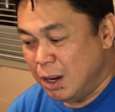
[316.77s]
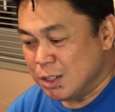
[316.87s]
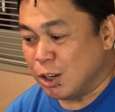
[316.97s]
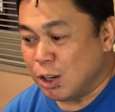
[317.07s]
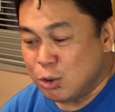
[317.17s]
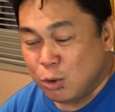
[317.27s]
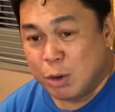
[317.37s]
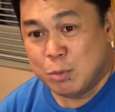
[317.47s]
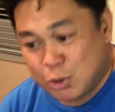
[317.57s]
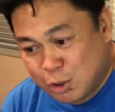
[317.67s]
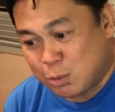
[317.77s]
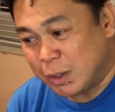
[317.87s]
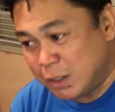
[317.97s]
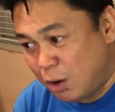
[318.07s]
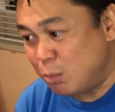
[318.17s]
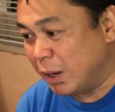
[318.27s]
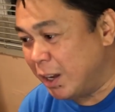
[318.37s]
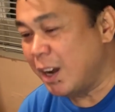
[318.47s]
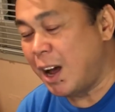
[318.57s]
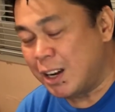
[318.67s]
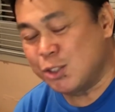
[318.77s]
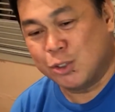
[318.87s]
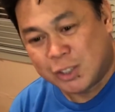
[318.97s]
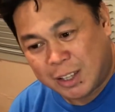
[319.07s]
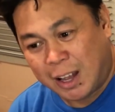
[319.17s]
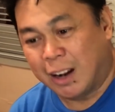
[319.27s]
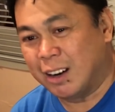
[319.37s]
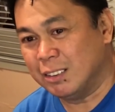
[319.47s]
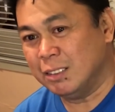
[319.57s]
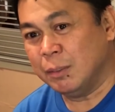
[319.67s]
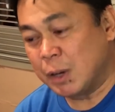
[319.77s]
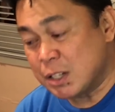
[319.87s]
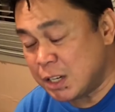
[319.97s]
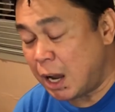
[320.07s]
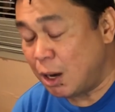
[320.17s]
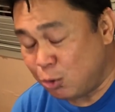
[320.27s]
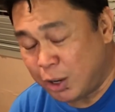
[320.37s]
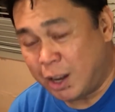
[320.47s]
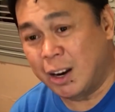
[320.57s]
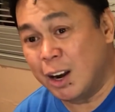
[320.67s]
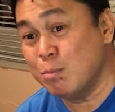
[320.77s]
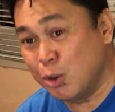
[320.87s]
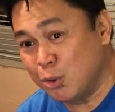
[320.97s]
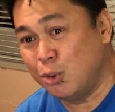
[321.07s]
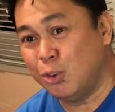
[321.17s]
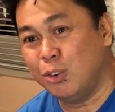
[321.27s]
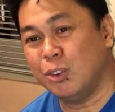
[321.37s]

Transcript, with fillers: Siguraduhin mo, Joshua, hindi ako magiging action star. Kasi anak ko yan, alam mo yun.